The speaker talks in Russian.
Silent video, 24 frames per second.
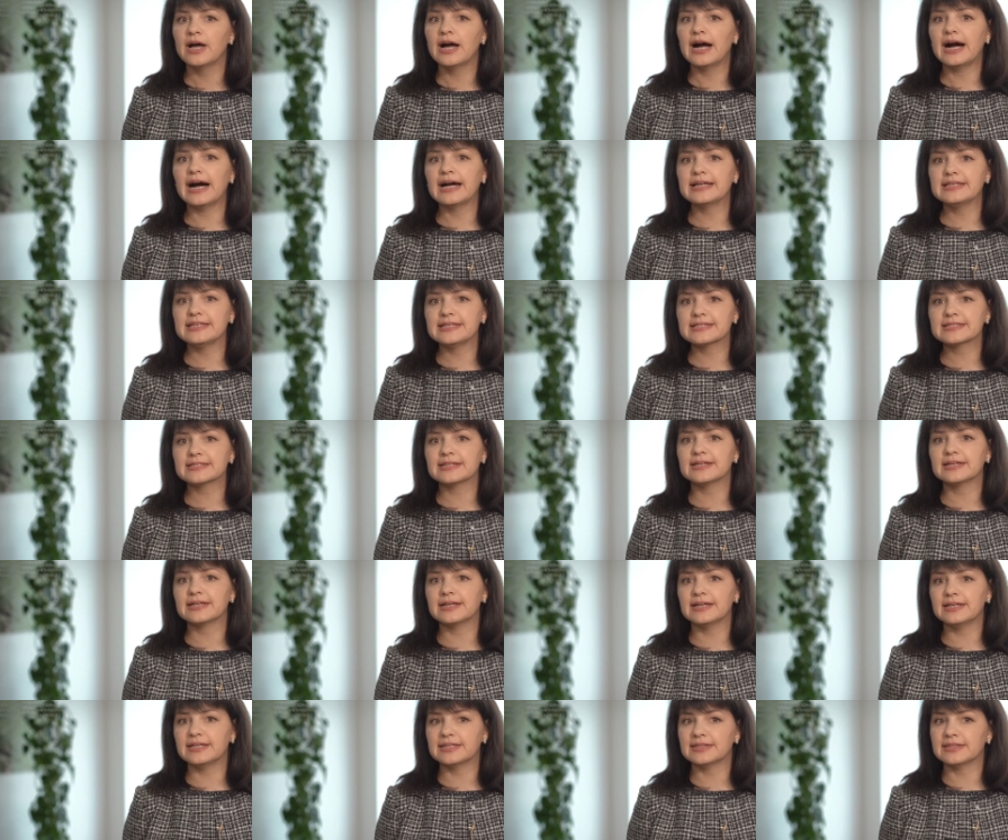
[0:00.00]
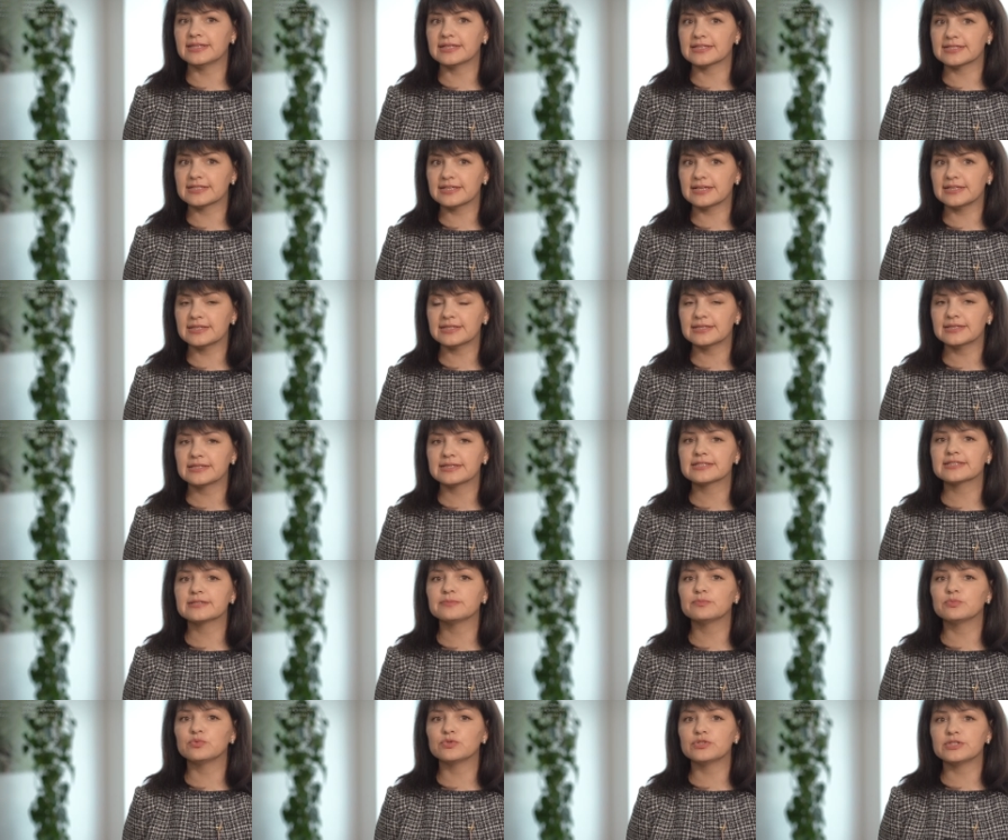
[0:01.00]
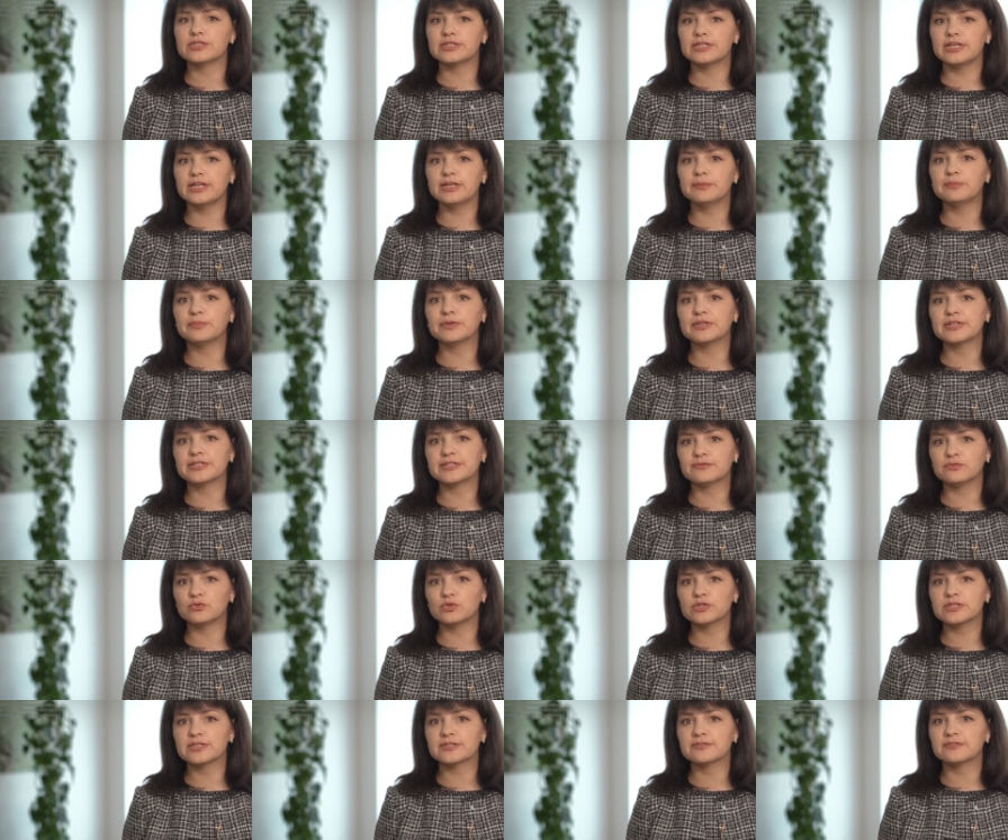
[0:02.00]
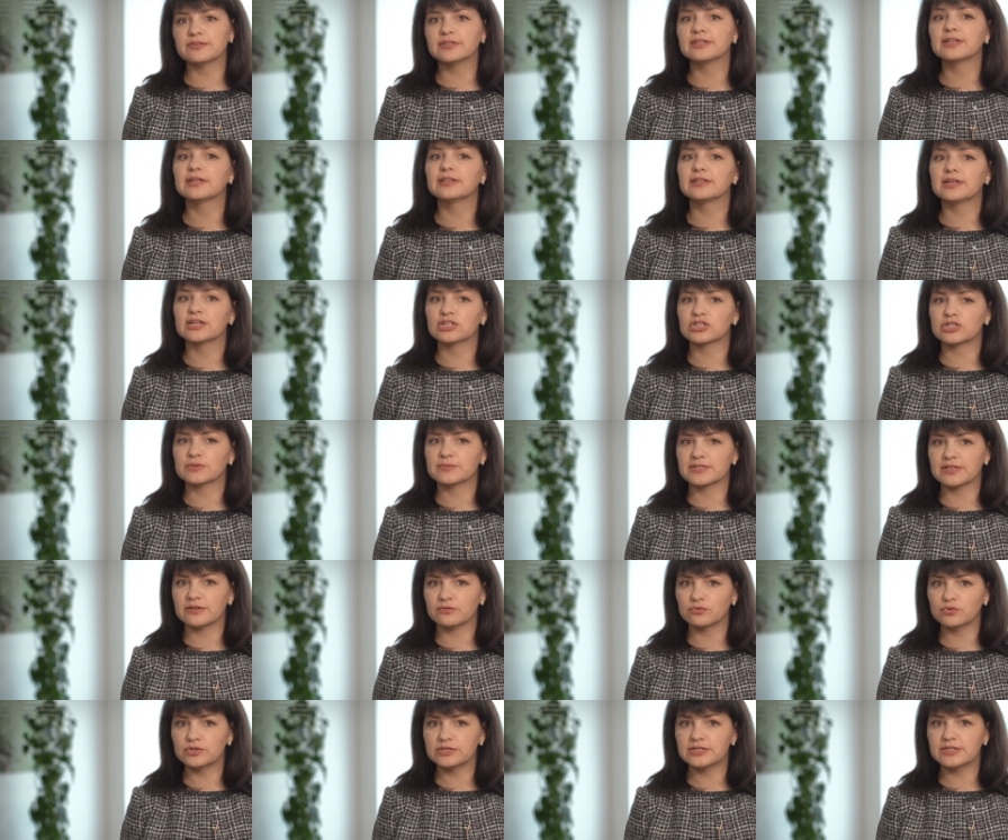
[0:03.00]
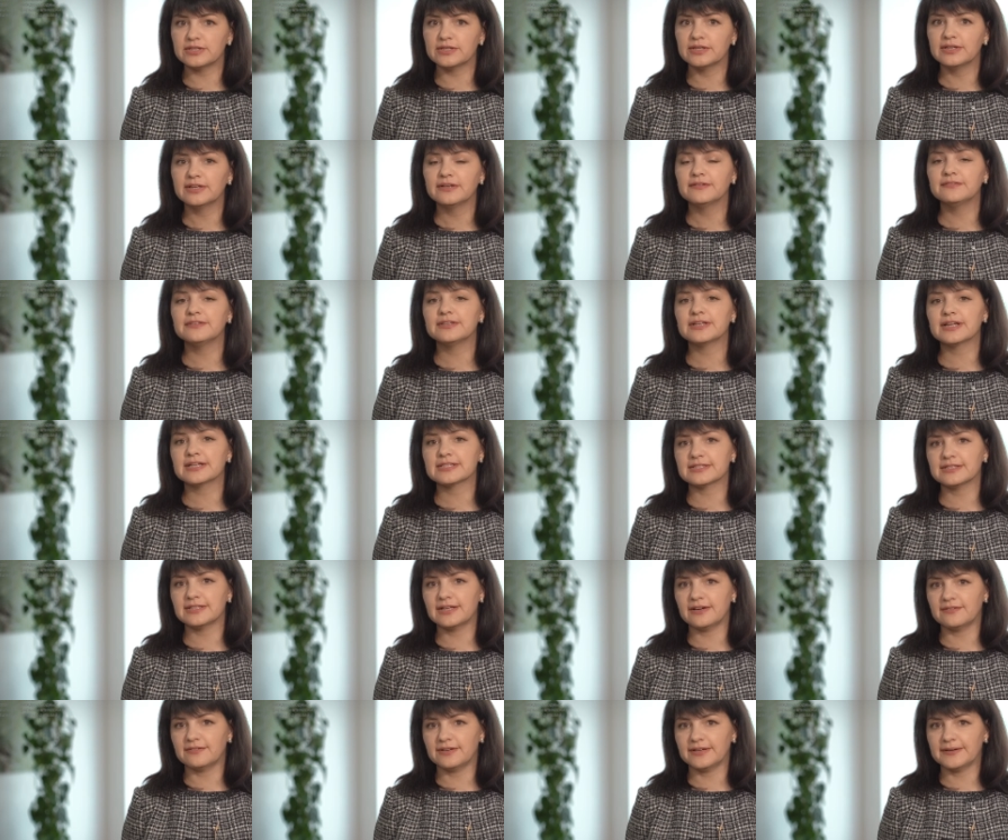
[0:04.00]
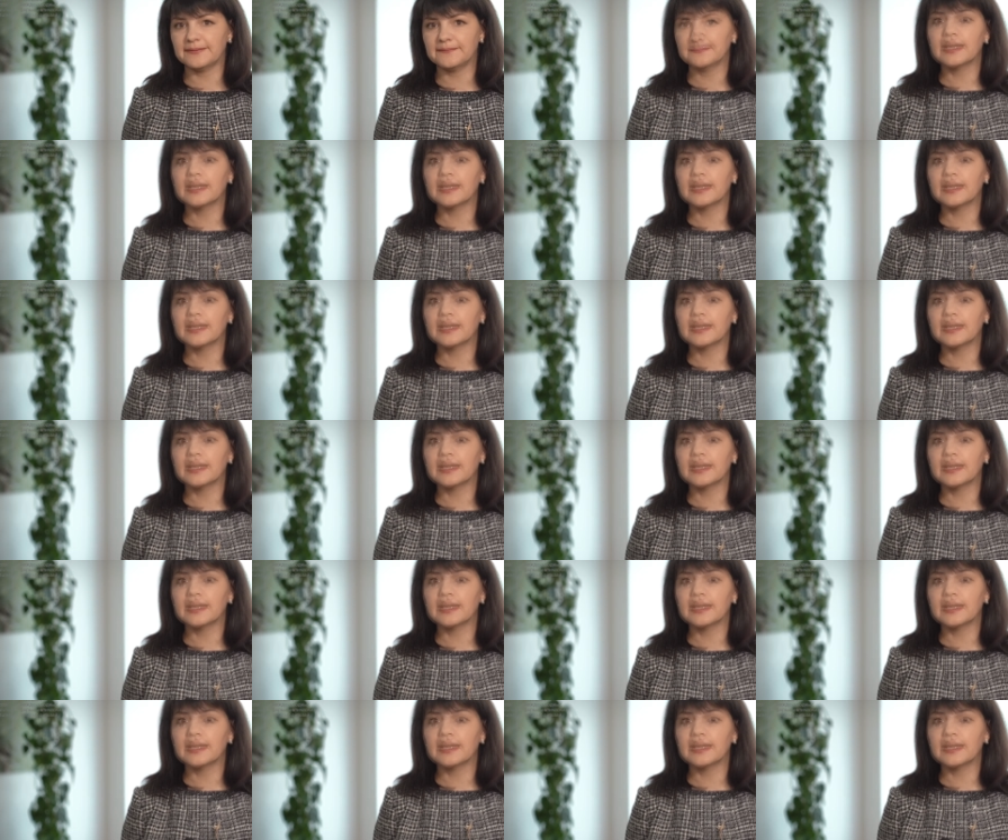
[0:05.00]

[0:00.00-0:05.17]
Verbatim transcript: а несколько лет назад запустили производство на нашем заводе в Ярославле.